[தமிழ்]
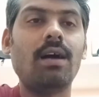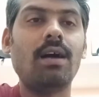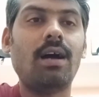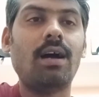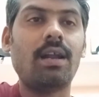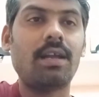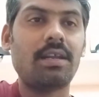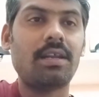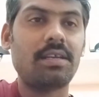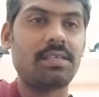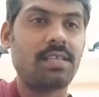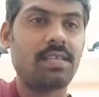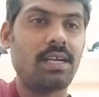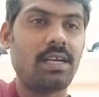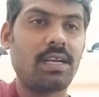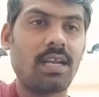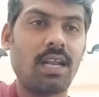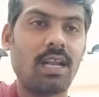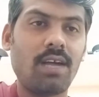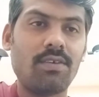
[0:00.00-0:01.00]
ஆனால்
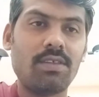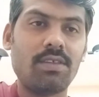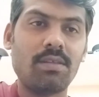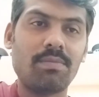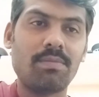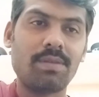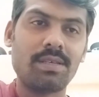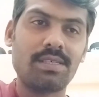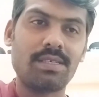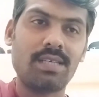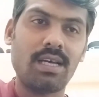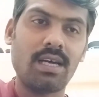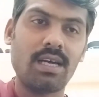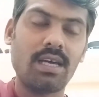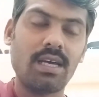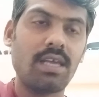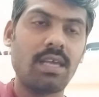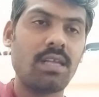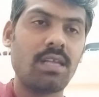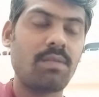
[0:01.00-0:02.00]
ரிசல்ட்லாம் வந்து
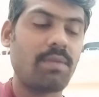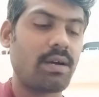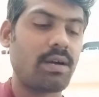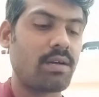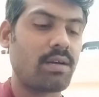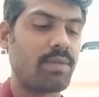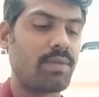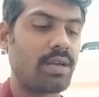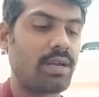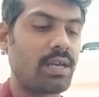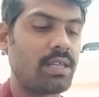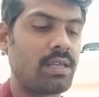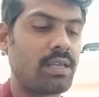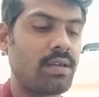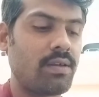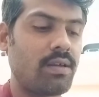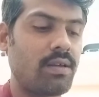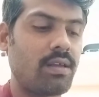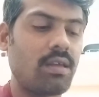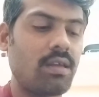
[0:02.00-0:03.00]
பெருசாக எதிர்பார்க்க முடியாது
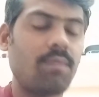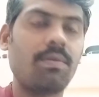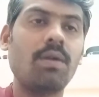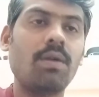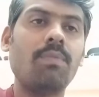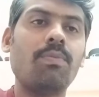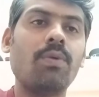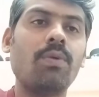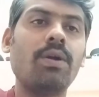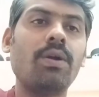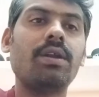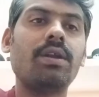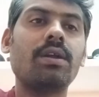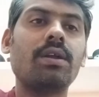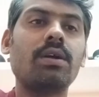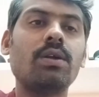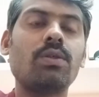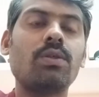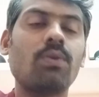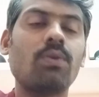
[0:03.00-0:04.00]
எப்படியோ
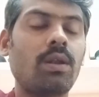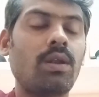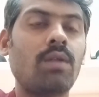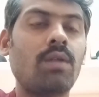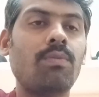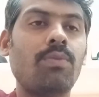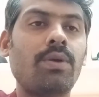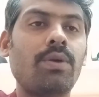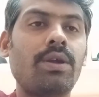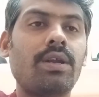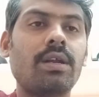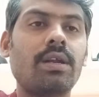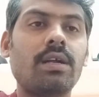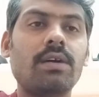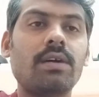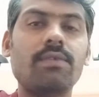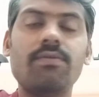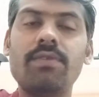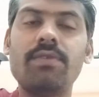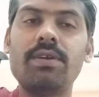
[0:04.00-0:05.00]
போயிட்டுருக்கு தொழிலும்
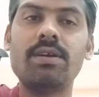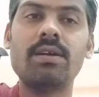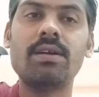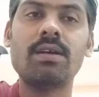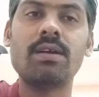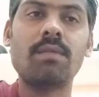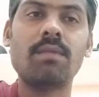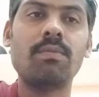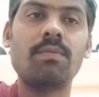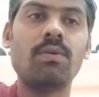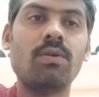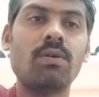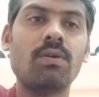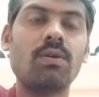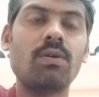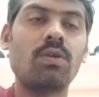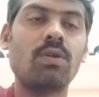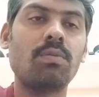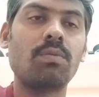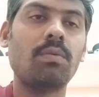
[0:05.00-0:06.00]
போயிட்டுருக்கு நம்ம
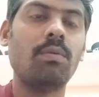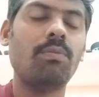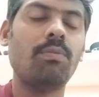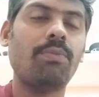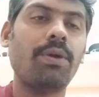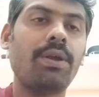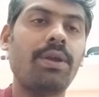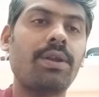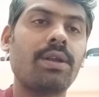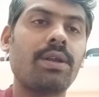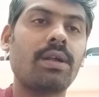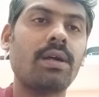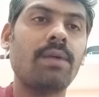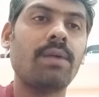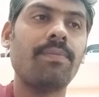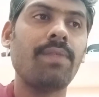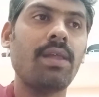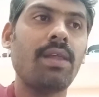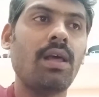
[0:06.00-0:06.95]
குடும்பமும் போயிட்டுருக்கு